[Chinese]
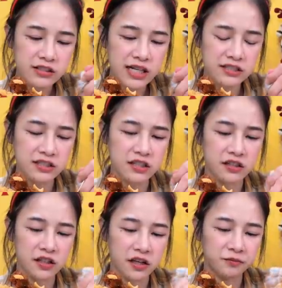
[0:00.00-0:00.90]
吓死
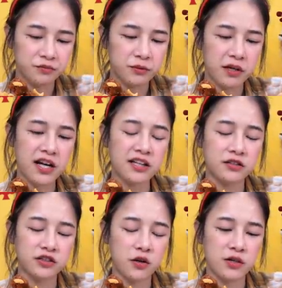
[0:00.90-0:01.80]
人了！你们看
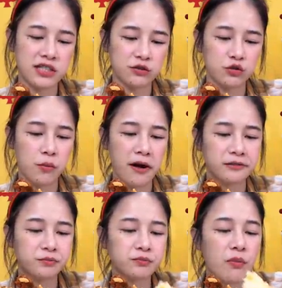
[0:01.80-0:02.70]
了之后会想做吗？